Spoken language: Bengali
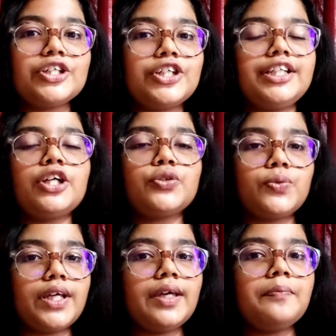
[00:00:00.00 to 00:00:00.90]
সেটা
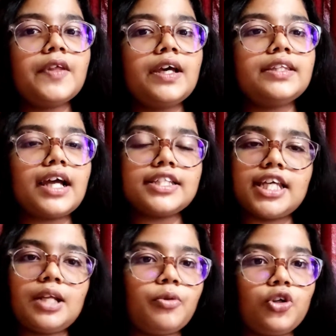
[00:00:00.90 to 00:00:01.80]
শুনে তার
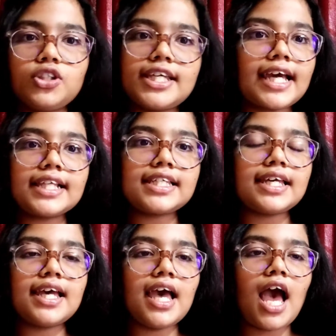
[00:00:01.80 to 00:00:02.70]
ছেলে বলল ঠিক আছে
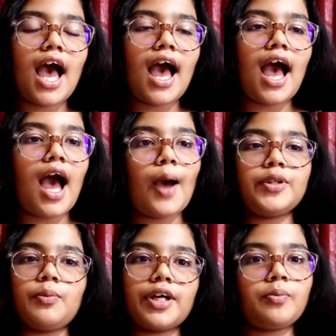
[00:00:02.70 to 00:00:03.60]
আমি
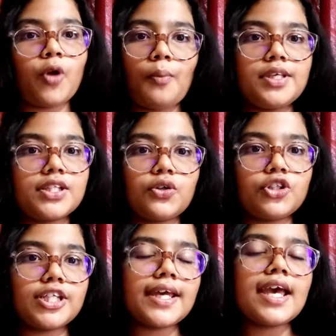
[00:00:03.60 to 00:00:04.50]
তোমাকে প্রমিস
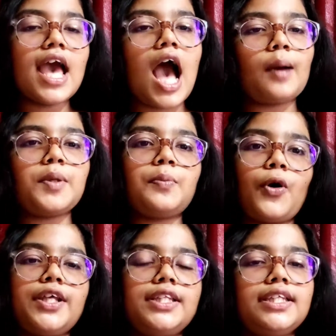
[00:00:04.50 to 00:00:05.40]
করছি আমি
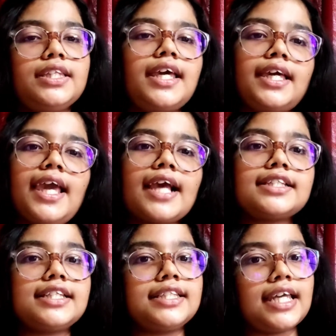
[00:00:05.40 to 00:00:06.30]
পরের দিন থেকে
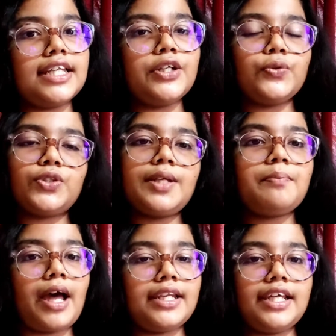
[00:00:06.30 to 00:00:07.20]
একটা ডেলি রুটিন
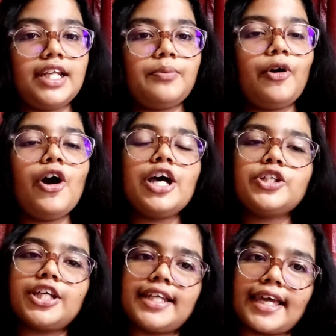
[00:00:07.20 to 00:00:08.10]
বানিয়ে নেব
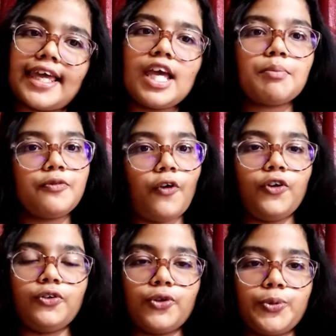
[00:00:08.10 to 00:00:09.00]
সেটাকেই আমি
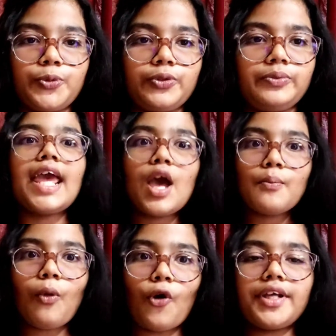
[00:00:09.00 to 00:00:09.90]
ফলো করব।
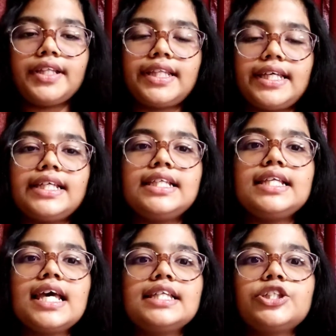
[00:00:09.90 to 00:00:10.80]
পরের দিন
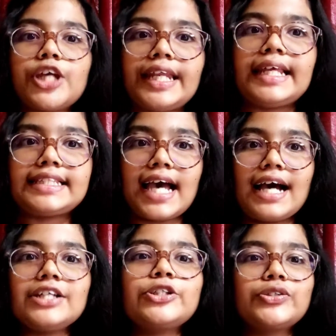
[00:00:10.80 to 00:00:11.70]

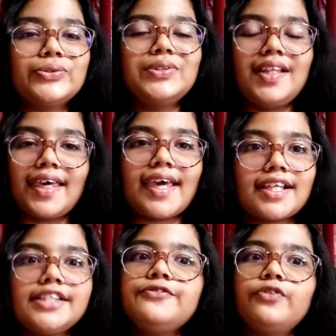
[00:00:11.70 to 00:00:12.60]
ছেলেটার স্কুল থেকে
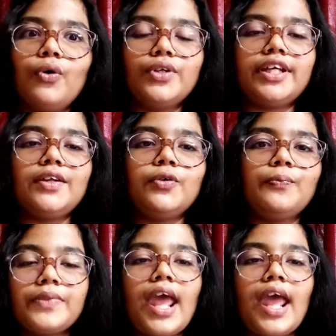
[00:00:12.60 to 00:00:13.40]
একটা ফোন এনো